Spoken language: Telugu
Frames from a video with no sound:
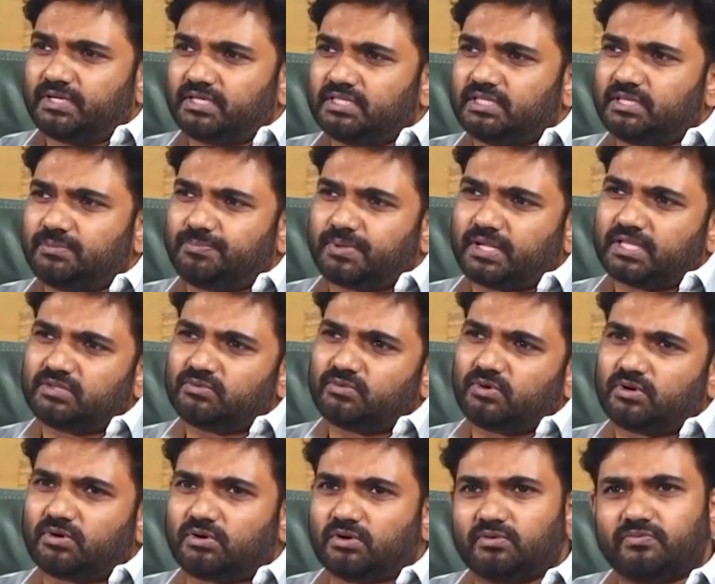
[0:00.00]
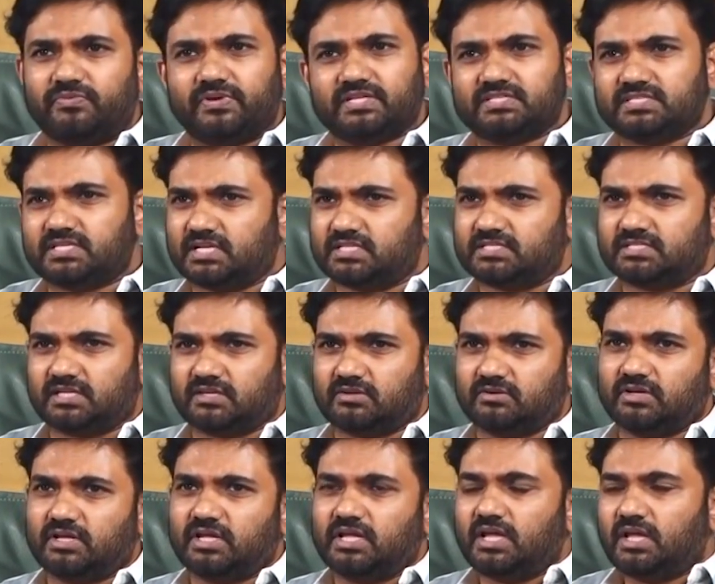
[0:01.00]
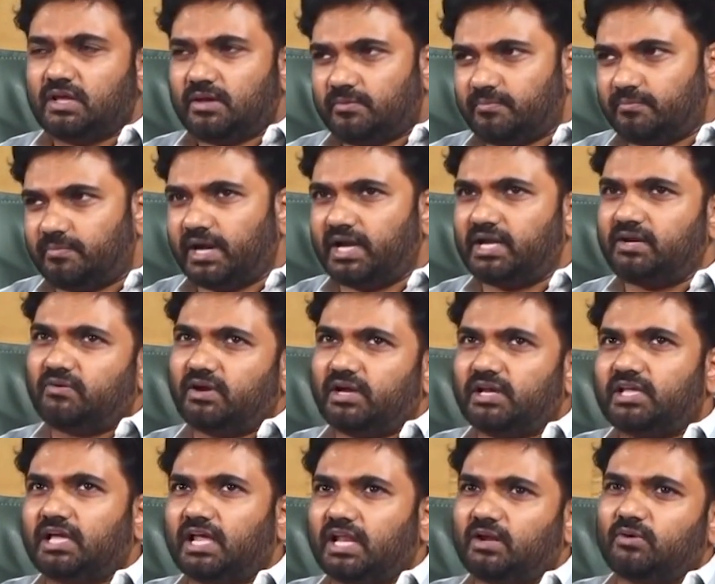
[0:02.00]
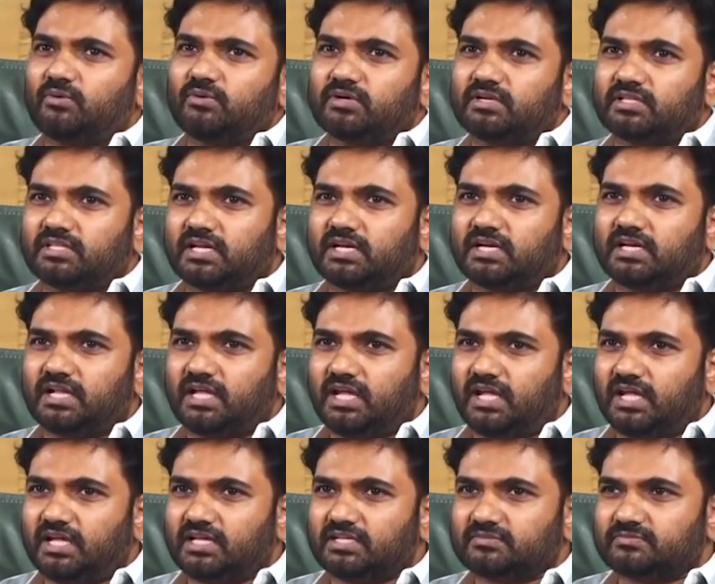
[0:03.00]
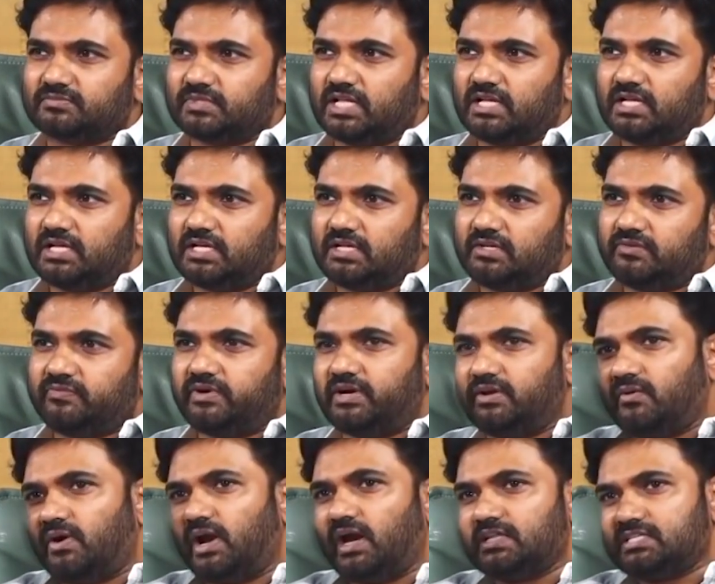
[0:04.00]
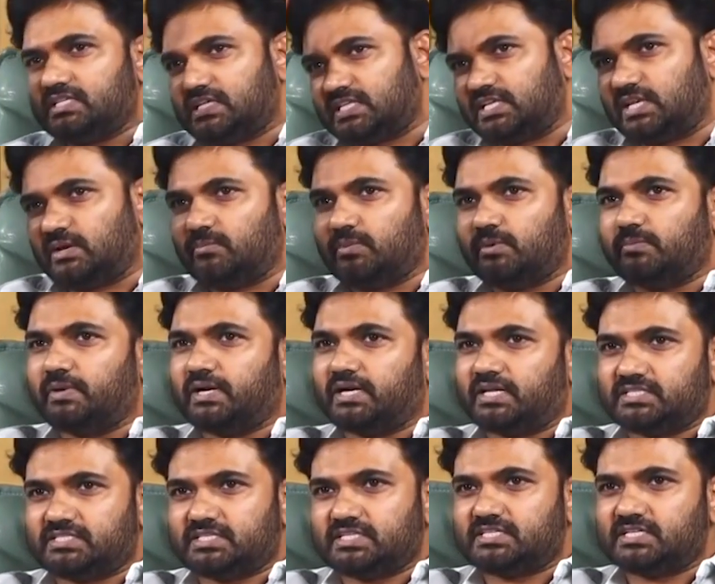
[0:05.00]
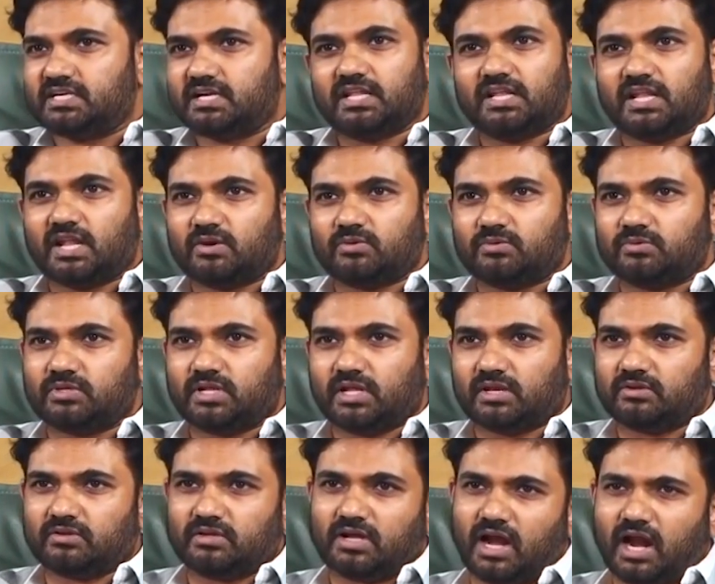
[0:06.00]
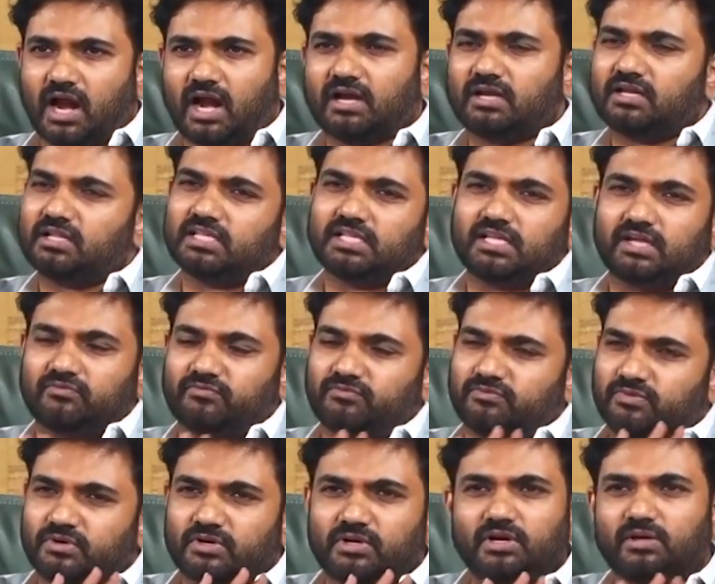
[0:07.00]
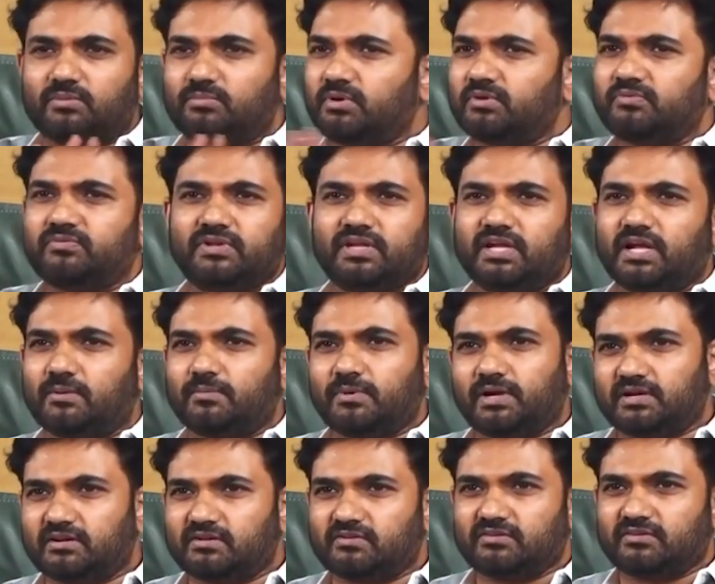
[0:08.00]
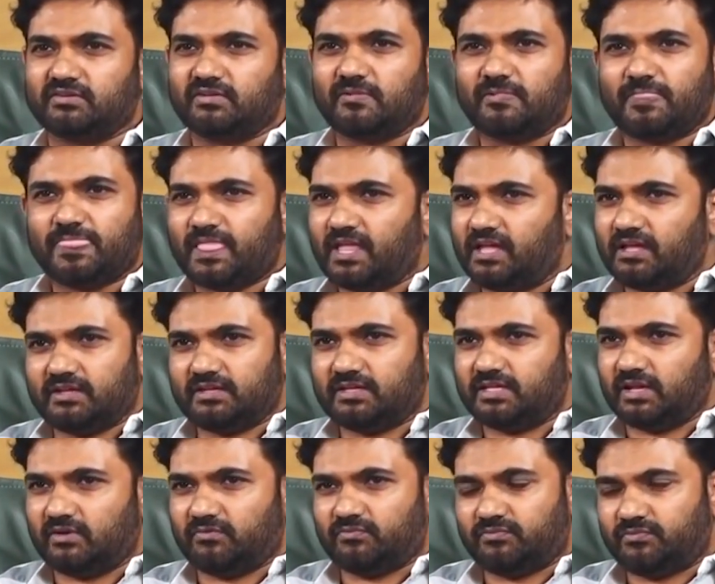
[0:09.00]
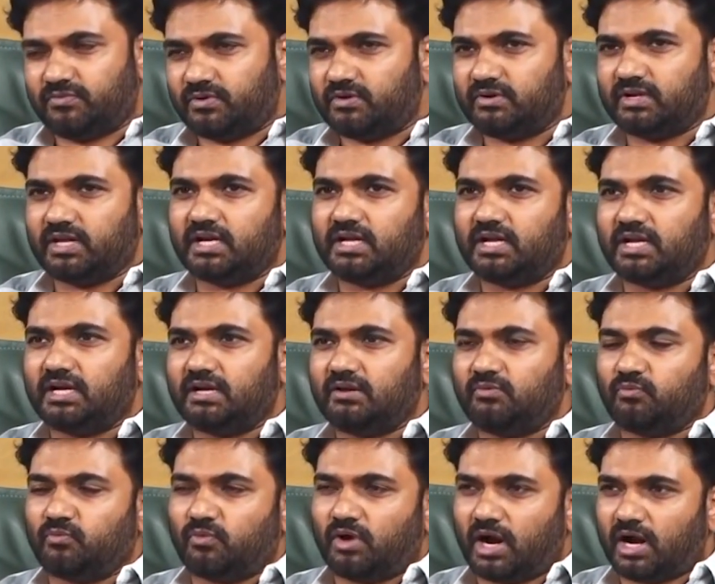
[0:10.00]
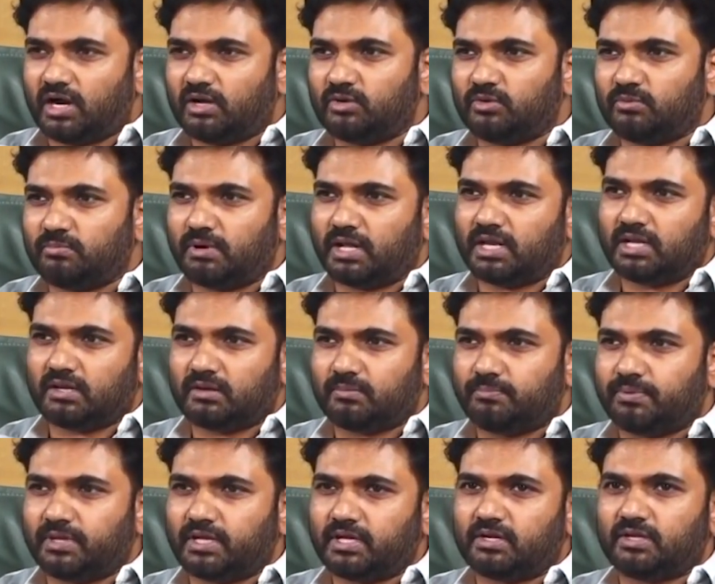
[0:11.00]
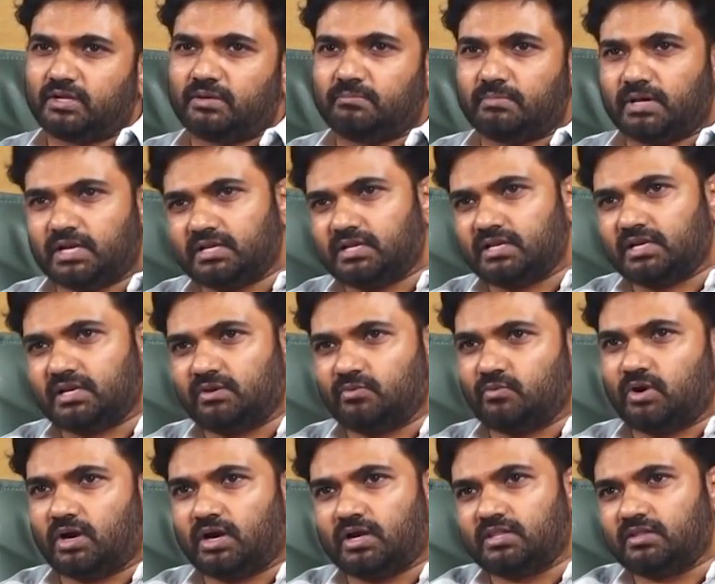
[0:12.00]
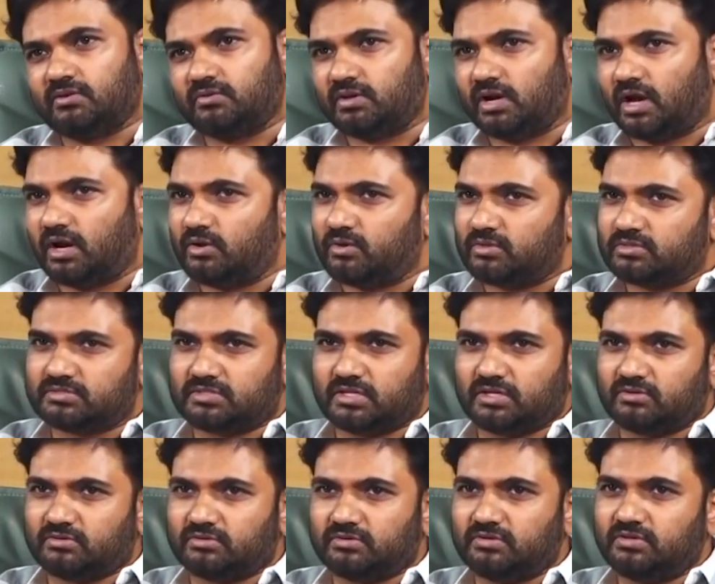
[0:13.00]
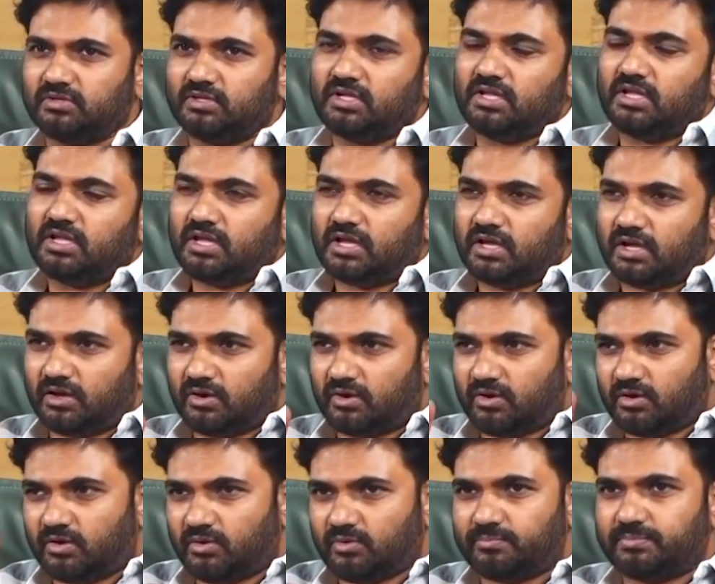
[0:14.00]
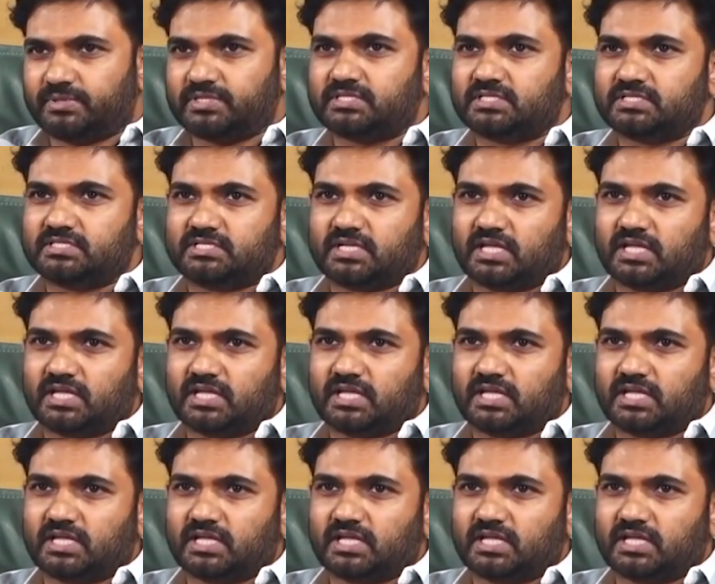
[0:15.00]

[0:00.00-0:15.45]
ఇది ప్రతి ఒక్కళ్ళు ఫేస్ చేస్తారు బయట వాళ్ళకి ఎలా ఉంటుందంటే వీడు వాళ్ళ చేత డబ్బులు పెట్టిచ్చేసాడని అనుకుంటారు వాళ్ళు ఎవ్వరూ డబ్బులు ఫ్రీగా పెట్టరు ఎవ్వరు ఏంటంటే వాళ్ళు మనల్ని పేరుని మనల్ని వాడదామని వాళ్ళు వస్తారు బిజినెస్